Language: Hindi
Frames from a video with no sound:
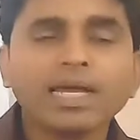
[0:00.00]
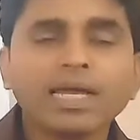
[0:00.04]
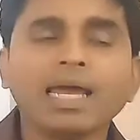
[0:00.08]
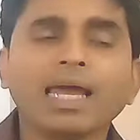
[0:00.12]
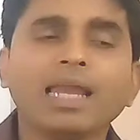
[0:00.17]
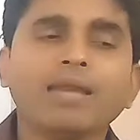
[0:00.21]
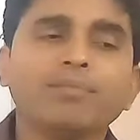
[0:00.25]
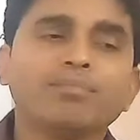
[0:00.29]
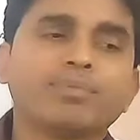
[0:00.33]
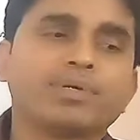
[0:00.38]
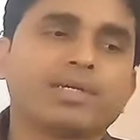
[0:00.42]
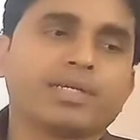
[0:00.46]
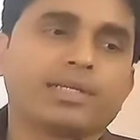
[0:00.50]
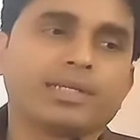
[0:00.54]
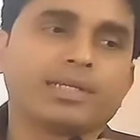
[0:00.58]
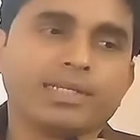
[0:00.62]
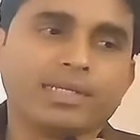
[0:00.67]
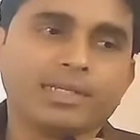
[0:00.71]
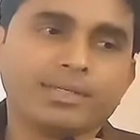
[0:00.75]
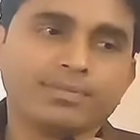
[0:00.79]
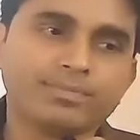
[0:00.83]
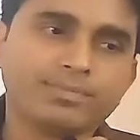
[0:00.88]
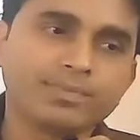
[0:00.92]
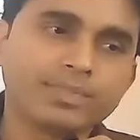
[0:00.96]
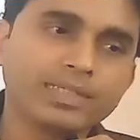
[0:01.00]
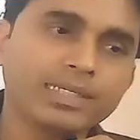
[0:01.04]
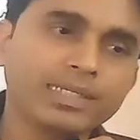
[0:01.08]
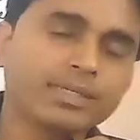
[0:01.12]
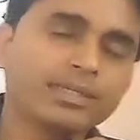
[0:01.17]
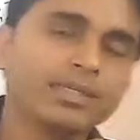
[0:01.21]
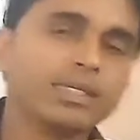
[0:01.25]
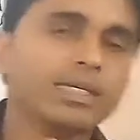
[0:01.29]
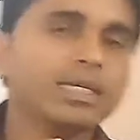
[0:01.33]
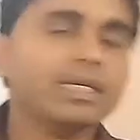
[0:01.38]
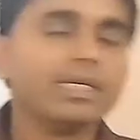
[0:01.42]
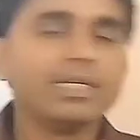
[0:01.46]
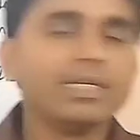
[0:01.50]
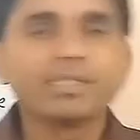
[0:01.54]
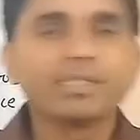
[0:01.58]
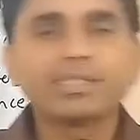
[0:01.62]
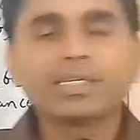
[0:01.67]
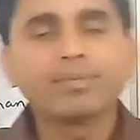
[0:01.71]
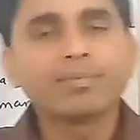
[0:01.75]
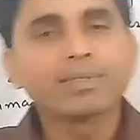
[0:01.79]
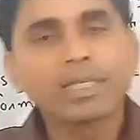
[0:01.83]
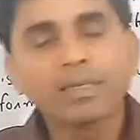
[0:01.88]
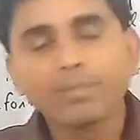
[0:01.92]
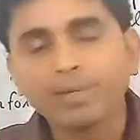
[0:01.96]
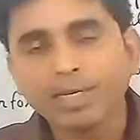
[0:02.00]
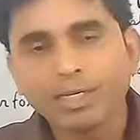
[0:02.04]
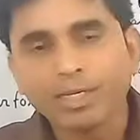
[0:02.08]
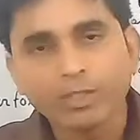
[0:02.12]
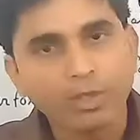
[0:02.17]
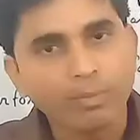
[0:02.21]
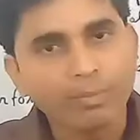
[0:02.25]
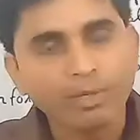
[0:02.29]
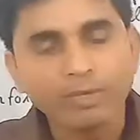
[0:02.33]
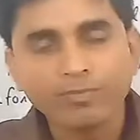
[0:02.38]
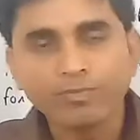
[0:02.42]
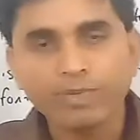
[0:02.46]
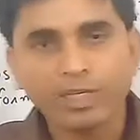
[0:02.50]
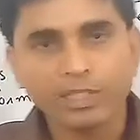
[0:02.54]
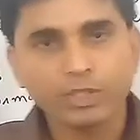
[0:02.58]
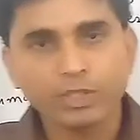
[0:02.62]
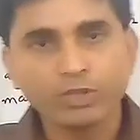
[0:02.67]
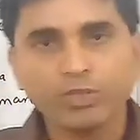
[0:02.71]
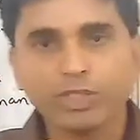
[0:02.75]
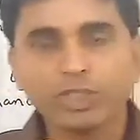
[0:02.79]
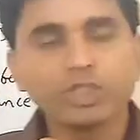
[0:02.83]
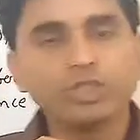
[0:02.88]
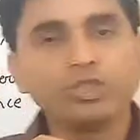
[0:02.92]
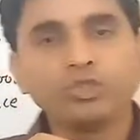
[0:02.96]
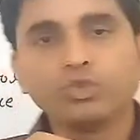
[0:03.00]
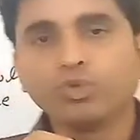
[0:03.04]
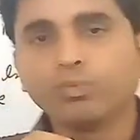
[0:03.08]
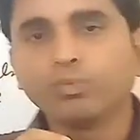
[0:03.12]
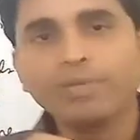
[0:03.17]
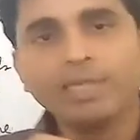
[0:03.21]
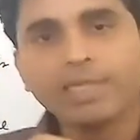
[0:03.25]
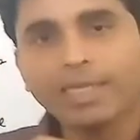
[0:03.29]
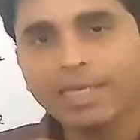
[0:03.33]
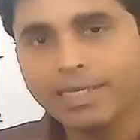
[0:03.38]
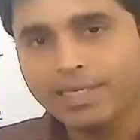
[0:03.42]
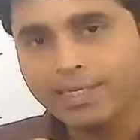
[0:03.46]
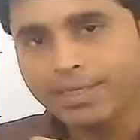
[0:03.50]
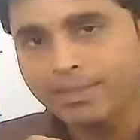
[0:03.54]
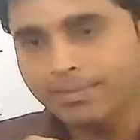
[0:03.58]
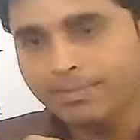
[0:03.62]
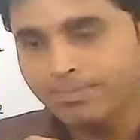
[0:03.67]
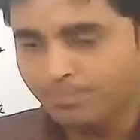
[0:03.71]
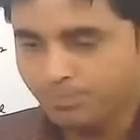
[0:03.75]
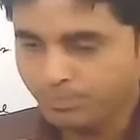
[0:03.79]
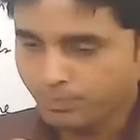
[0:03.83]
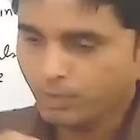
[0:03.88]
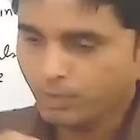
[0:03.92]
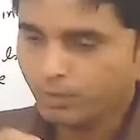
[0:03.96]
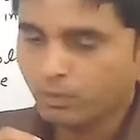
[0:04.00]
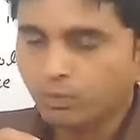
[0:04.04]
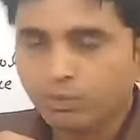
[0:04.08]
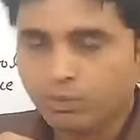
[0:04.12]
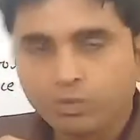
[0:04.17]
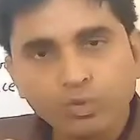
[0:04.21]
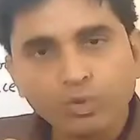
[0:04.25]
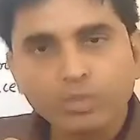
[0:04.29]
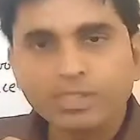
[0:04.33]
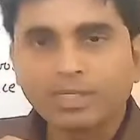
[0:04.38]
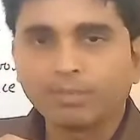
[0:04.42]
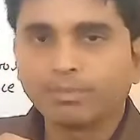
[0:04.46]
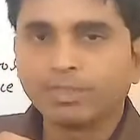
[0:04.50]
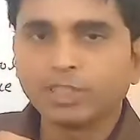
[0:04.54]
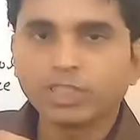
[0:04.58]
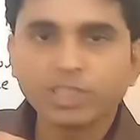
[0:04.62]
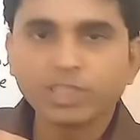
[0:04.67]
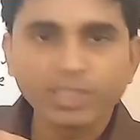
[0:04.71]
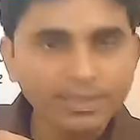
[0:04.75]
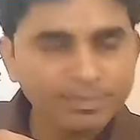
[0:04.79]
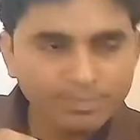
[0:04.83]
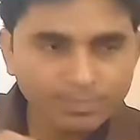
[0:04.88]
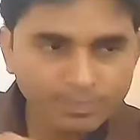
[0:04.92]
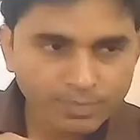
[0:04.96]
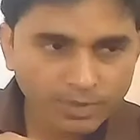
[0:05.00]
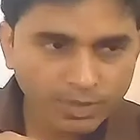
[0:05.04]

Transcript: हेल्प कर रही है ठीक है इसका मतलब इकोनॉमिक फ्लक्चुएशन जो भी आएंगे उसको समझना